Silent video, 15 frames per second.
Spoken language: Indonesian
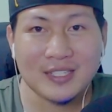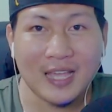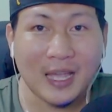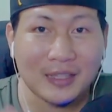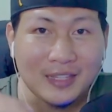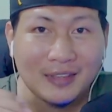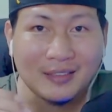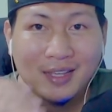ya
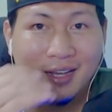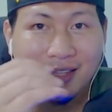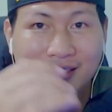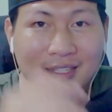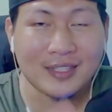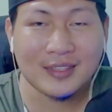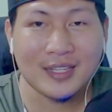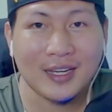
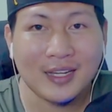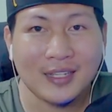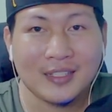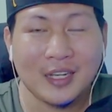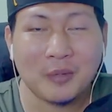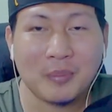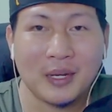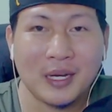tantangan-tantangan
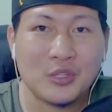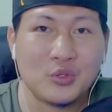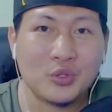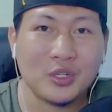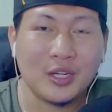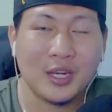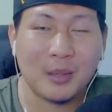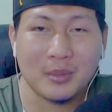daripada
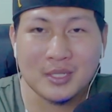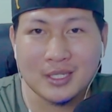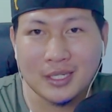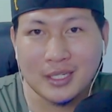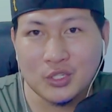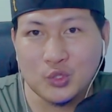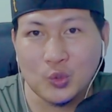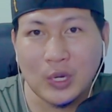juri dan
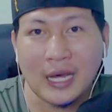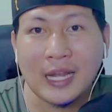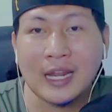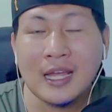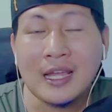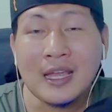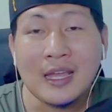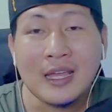menjadi juara